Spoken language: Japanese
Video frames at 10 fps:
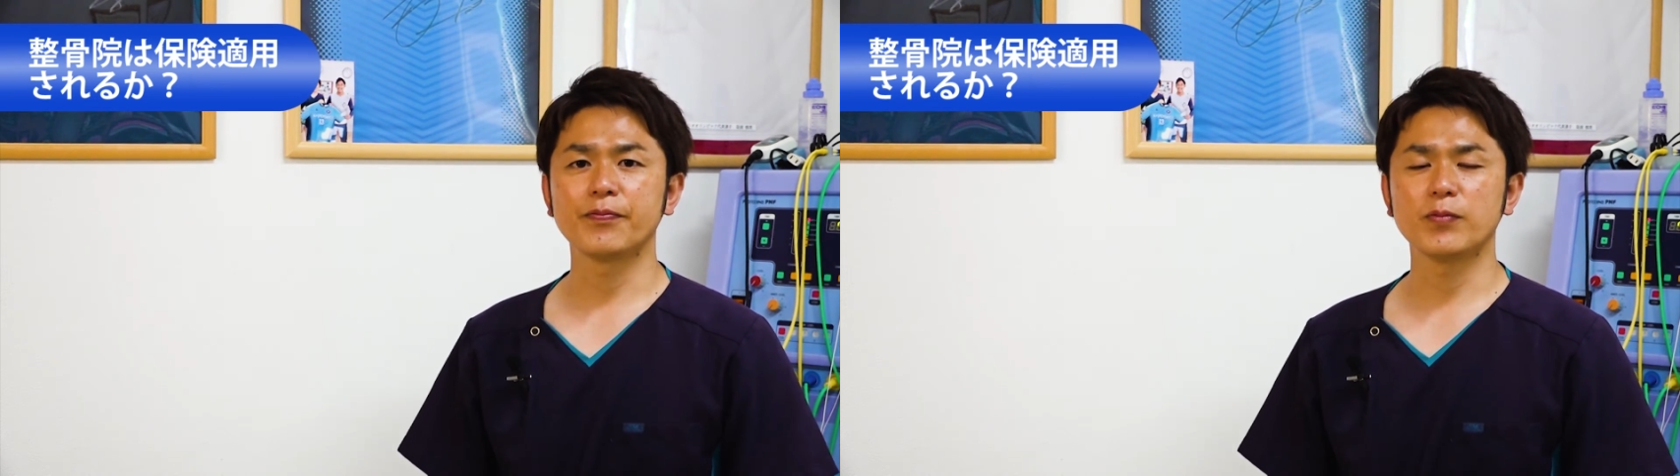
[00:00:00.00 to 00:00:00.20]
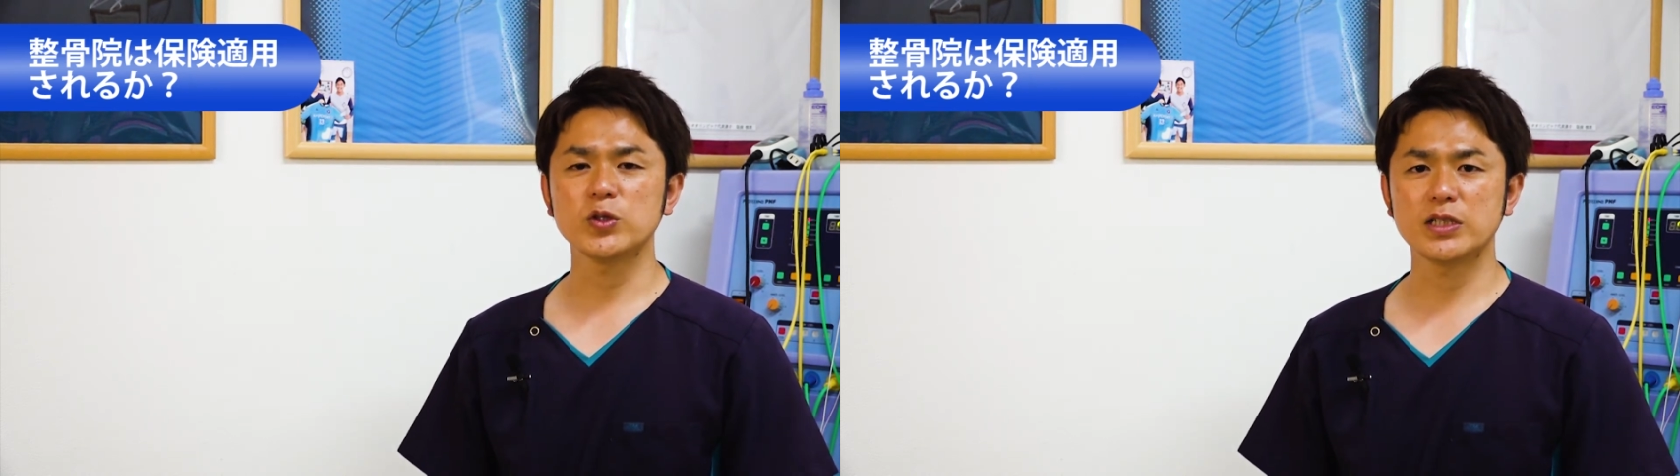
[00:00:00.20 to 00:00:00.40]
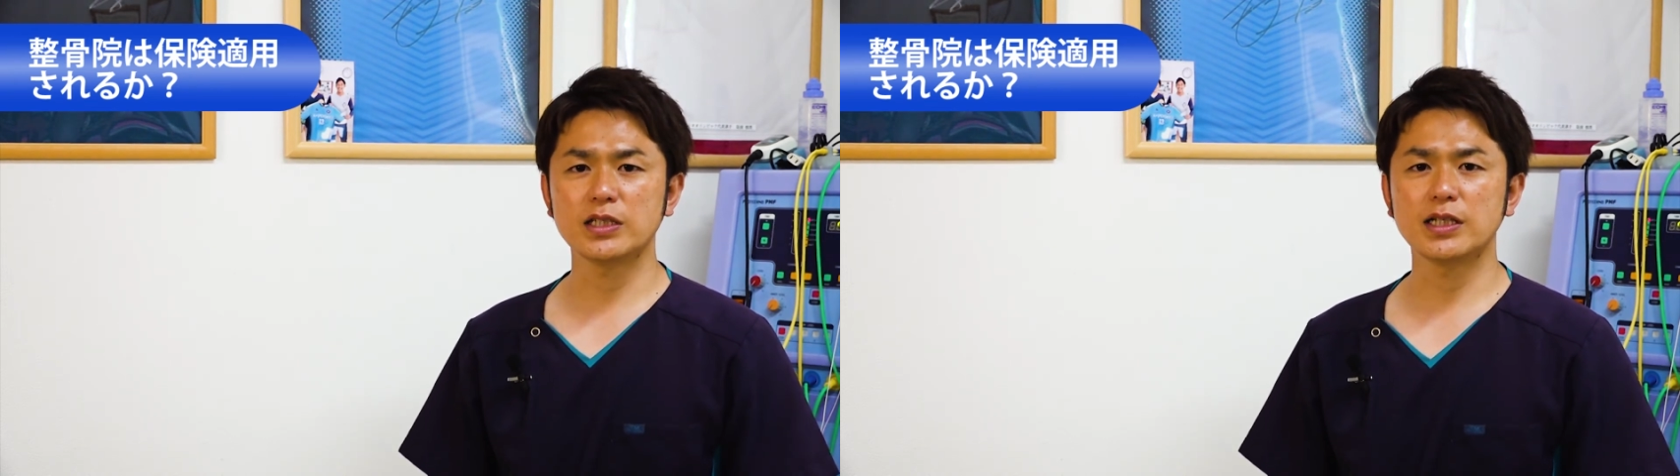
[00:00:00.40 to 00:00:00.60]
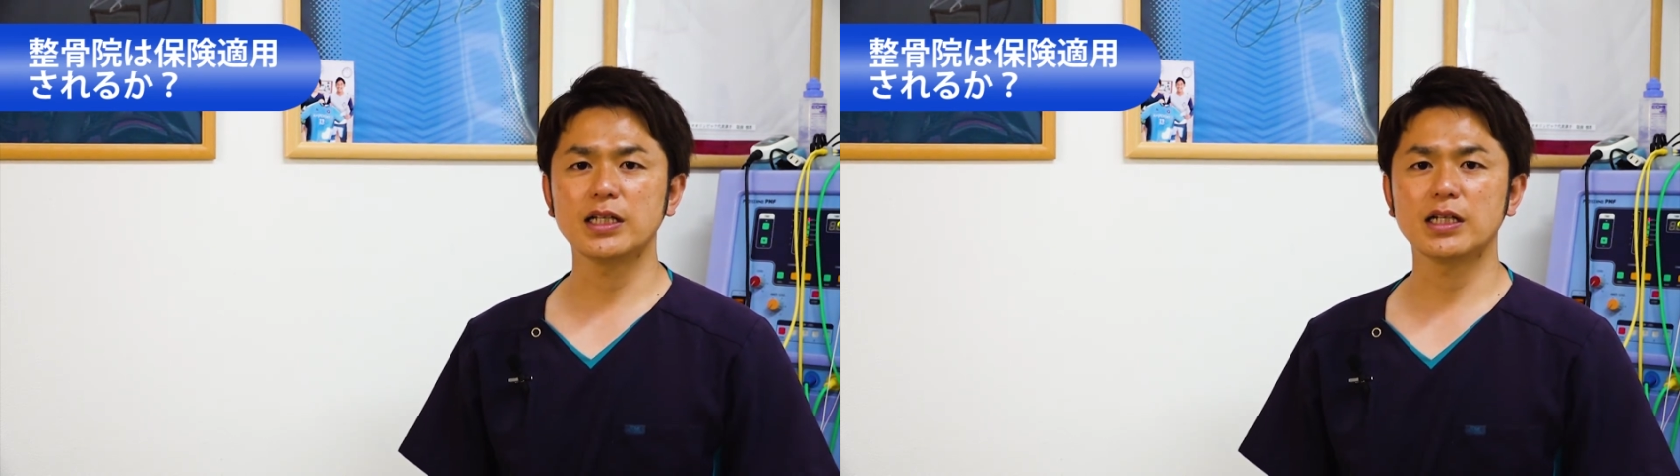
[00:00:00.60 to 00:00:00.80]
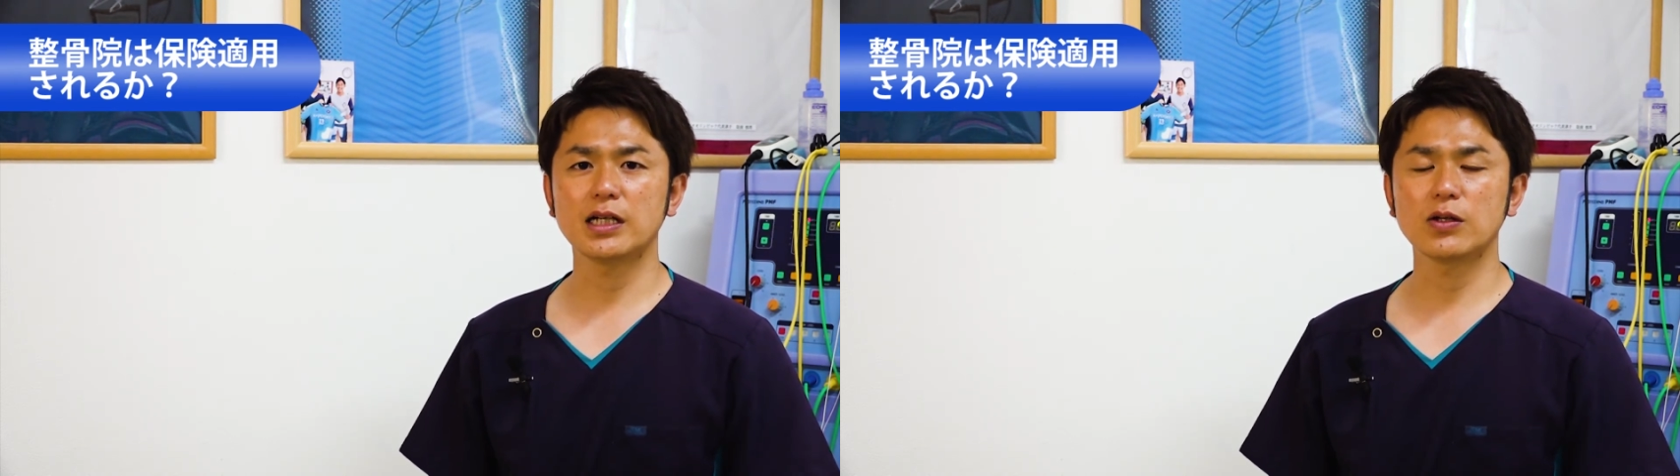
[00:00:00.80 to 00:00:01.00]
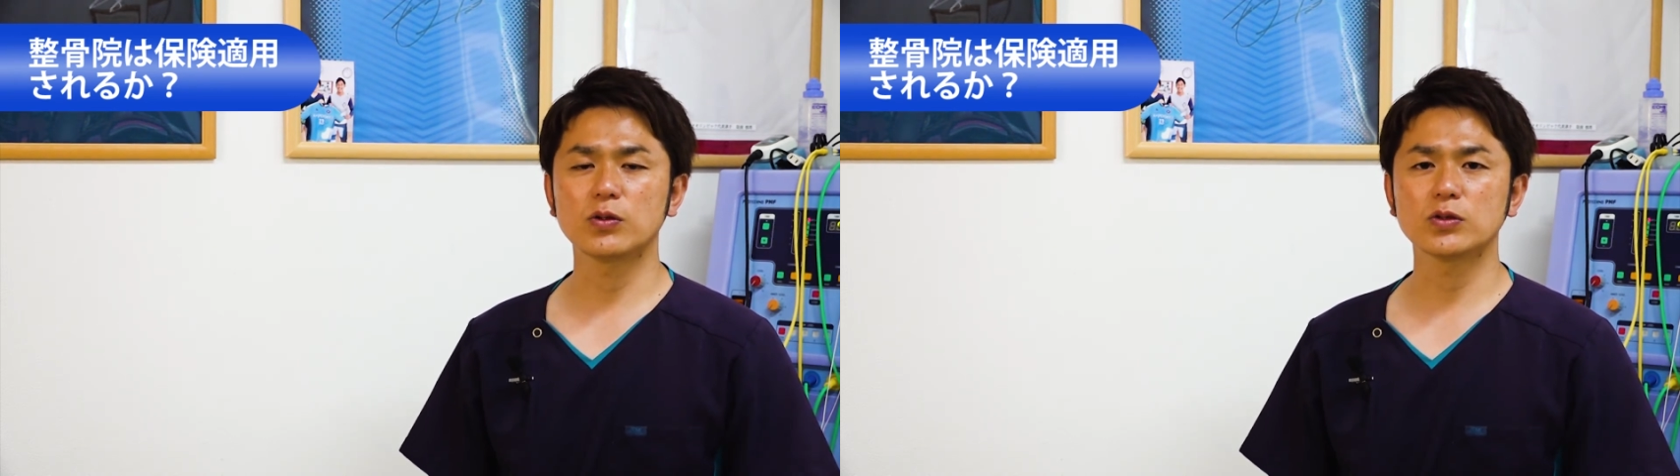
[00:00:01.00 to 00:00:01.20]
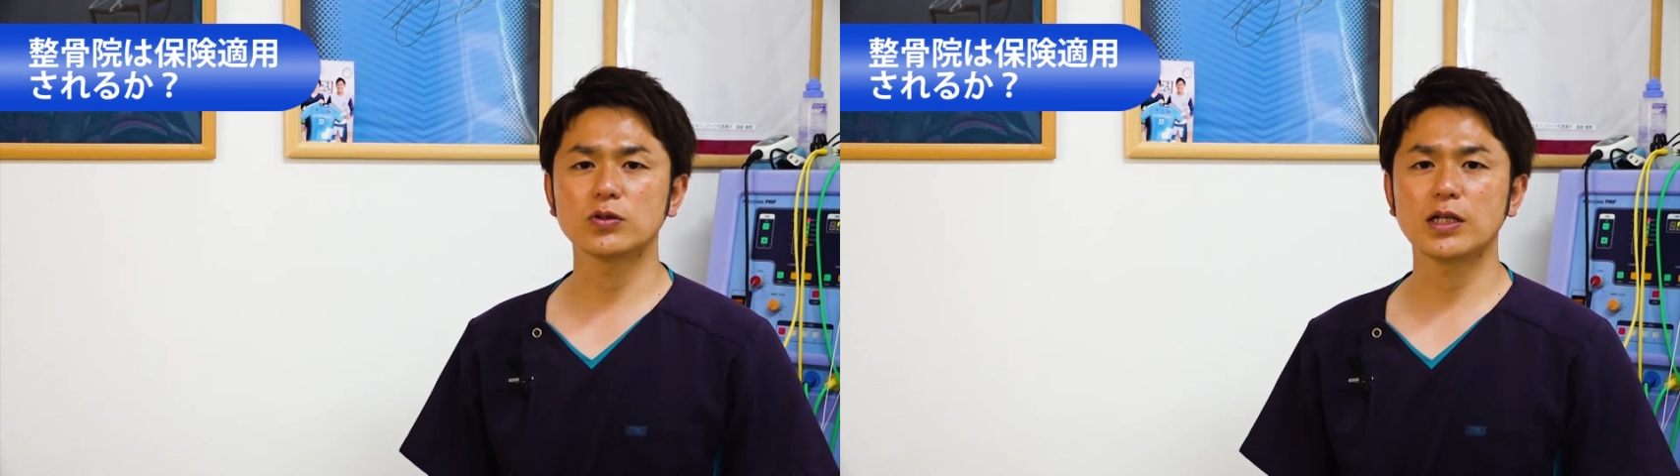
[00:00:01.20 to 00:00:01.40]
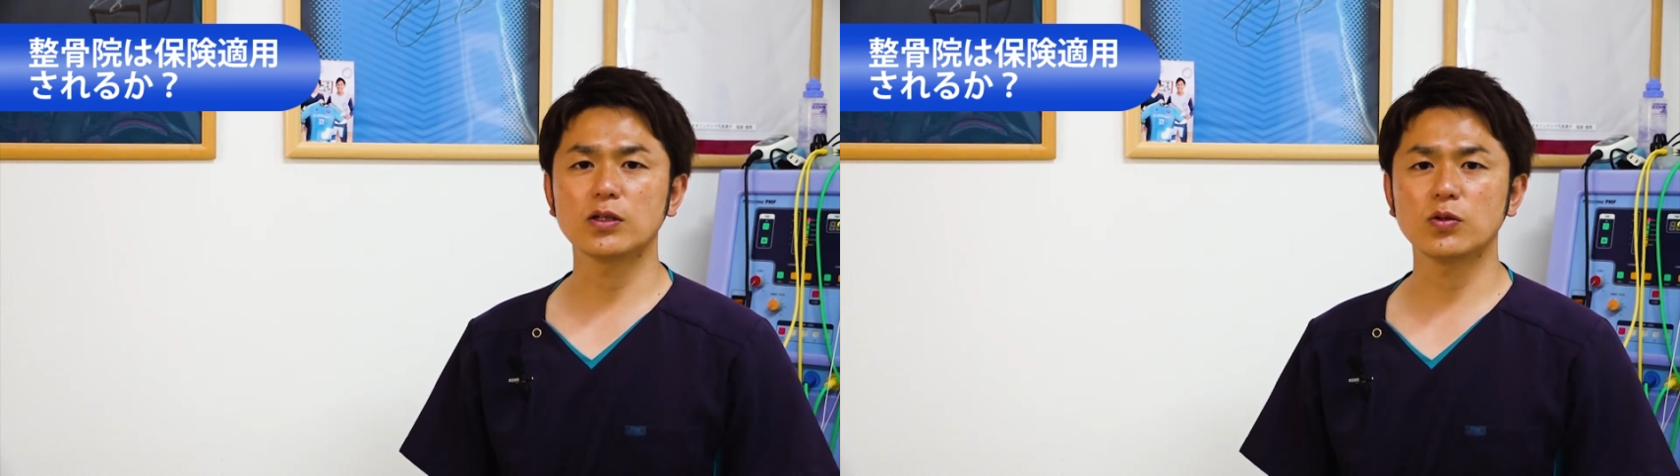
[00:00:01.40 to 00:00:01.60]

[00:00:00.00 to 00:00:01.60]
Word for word: もし何かご相談